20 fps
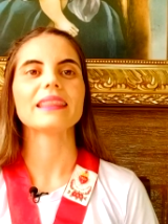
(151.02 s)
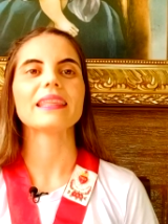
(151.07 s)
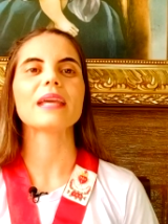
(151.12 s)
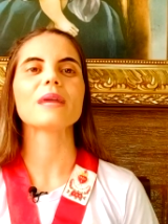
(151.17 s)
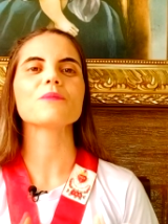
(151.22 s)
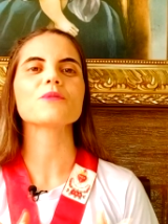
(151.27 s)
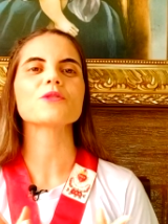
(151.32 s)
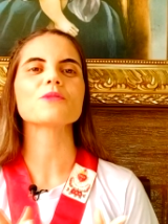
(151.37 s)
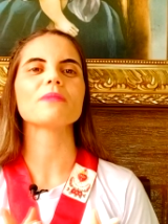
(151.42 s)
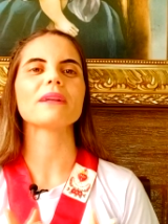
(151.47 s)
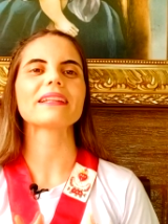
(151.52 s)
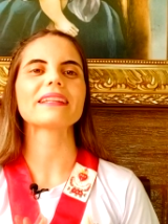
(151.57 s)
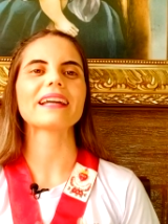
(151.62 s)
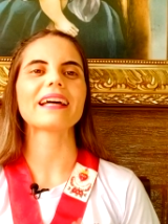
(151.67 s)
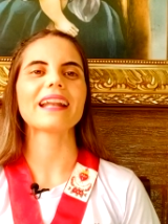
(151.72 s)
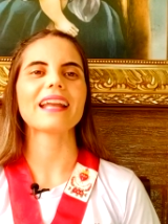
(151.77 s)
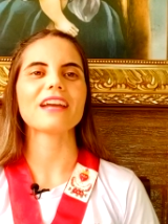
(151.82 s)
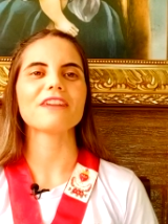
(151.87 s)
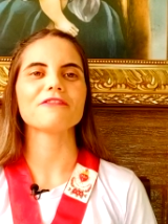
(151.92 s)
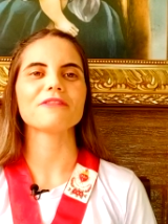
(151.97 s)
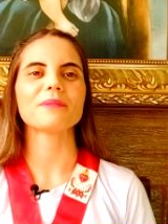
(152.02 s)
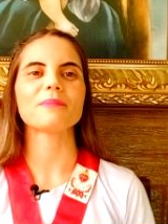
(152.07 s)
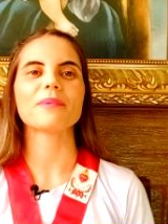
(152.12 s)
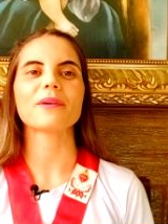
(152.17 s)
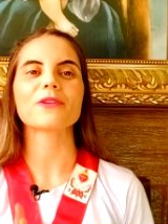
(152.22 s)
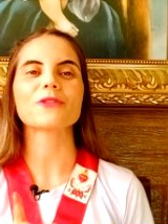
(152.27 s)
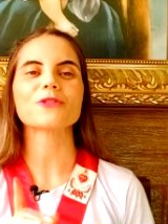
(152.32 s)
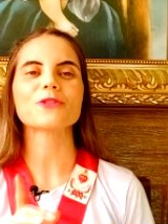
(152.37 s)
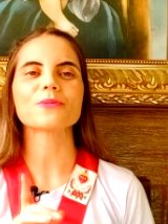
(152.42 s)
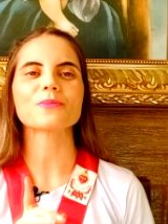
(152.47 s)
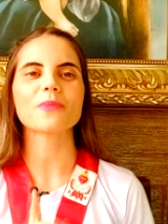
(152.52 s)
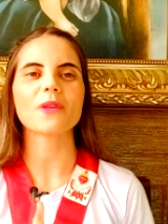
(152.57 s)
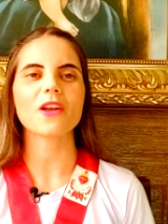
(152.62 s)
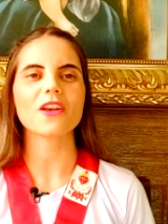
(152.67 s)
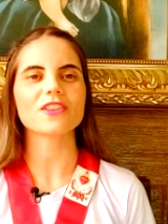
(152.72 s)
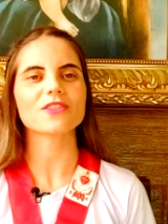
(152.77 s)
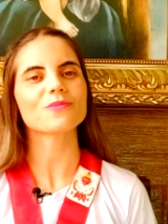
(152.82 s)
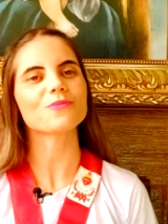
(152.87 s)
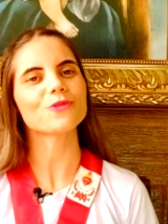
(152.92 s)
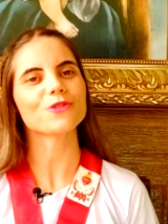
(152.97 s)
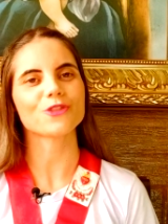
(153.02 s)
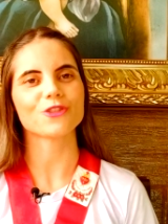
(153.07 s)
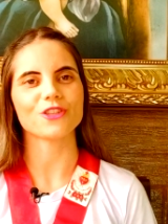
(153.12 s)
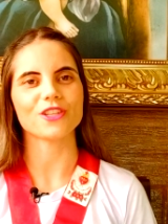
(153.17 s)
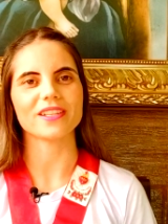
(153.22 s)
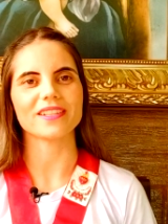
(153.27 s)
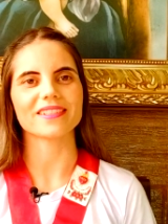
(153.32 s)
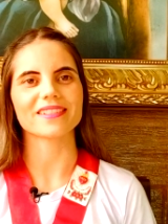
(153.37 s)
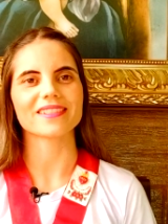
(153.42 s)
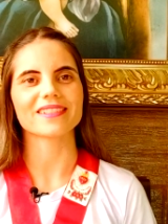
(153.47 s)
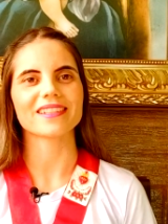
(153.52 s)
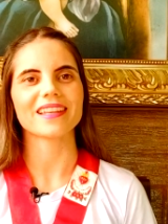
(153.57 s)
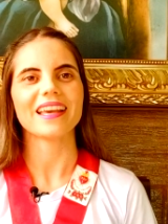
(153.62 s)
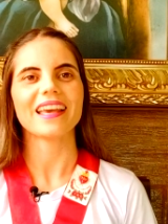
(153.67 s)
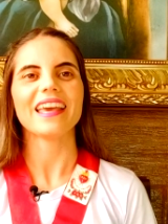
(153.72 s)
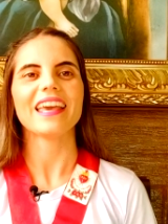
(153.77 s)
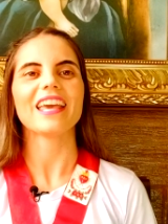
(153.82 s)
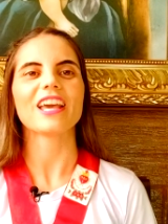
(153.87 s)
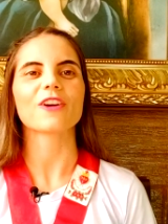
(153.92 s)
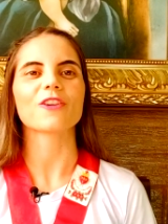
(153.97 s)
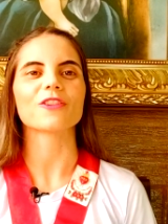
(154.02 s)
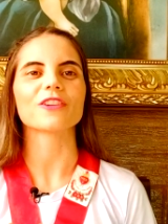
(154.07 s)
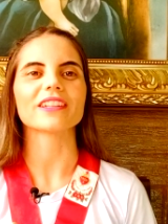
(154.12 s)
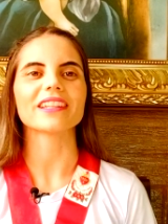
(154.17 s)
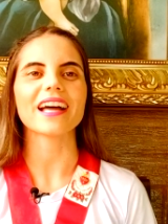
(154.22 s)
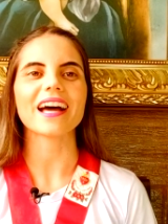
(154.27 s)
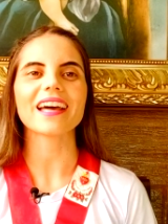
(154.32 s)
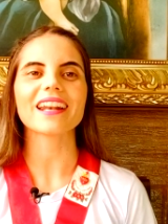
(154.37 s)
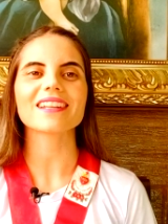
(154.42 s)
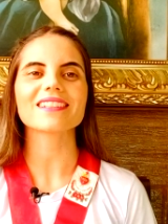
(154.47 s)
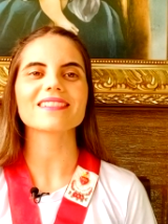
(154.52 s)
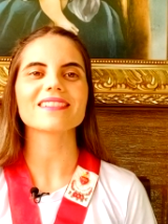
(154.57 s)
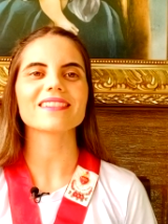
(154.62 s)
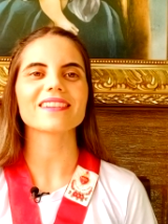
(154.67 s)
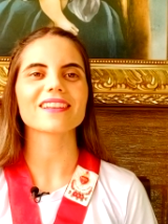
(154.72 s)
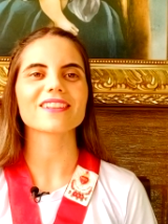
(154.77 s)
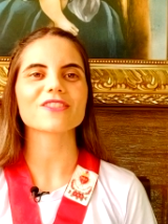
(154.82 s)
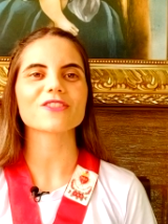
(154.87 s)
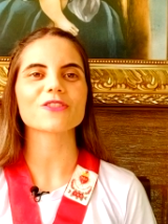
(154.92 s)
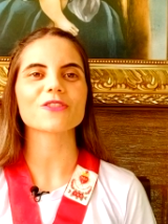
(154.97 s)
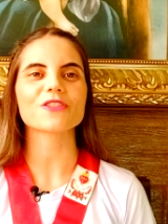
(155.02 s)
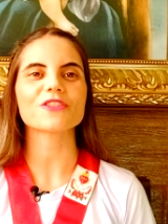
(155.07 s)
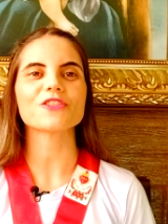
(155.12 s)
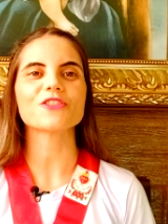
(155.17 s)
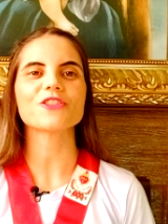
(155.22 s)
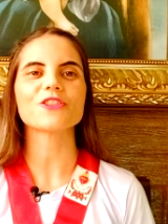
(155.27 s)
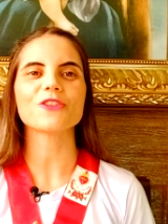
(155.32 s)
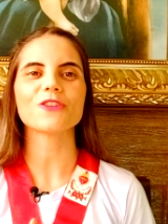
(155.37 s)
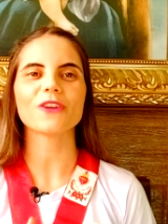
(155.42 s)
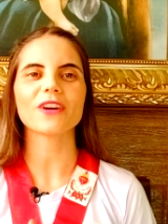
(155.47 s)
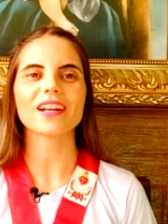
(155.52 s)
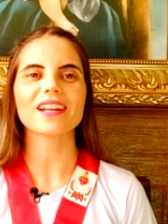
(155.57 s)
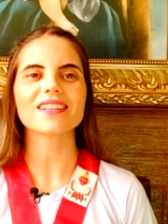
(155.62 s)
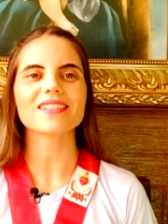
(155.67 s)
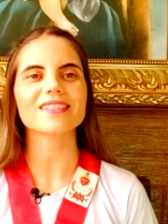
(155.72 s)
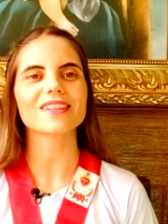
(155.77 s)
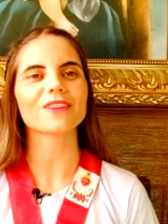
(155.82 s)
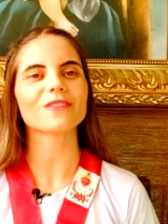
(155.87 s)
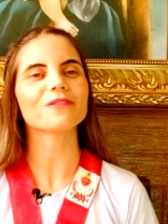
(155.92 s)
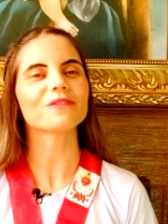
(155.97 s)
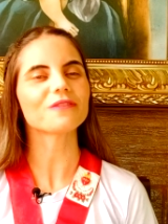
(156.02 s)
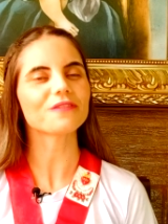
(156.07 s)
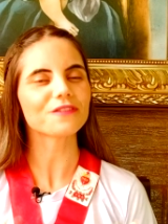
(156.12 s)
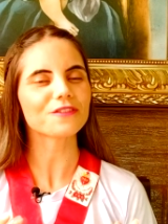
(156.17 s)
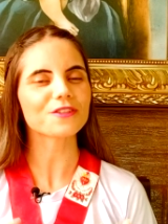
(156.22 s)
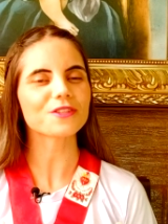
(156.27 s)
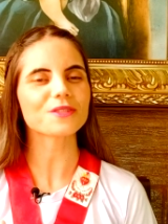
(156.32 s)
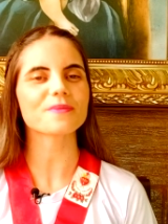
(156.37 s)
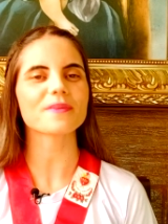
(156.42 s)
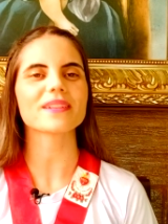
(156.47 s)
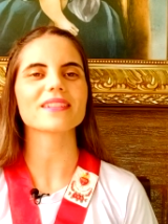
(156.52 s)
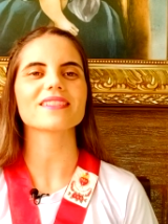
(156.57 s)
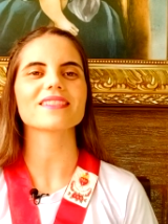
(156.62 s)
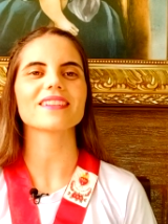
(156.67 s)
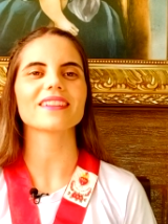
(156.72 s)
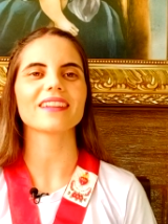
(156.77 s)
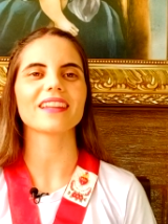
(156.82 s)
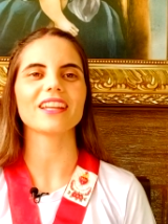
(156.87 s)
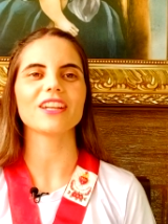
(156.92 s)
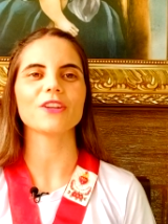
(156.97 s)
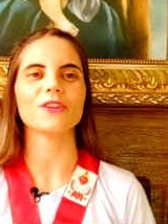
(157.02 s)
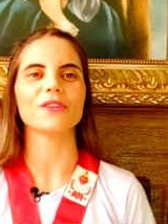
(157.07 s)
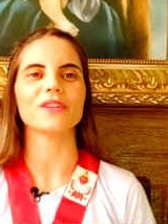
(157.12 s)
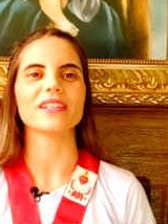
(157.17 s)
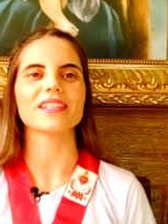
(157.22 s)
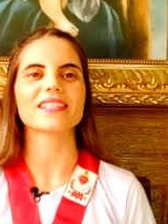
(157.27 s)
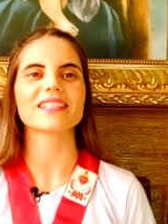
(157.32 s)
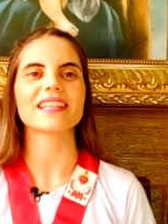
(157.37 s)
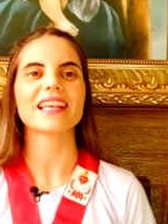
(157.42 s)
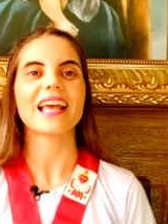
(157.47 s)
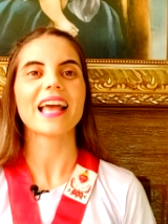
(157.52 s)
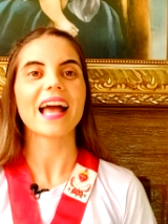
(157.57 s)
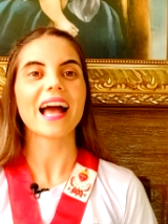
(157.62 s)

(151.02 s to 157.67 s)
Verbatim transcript: Temos uma tarefa para os próximos dias: recordar as intenções de oração dos meses anteriores.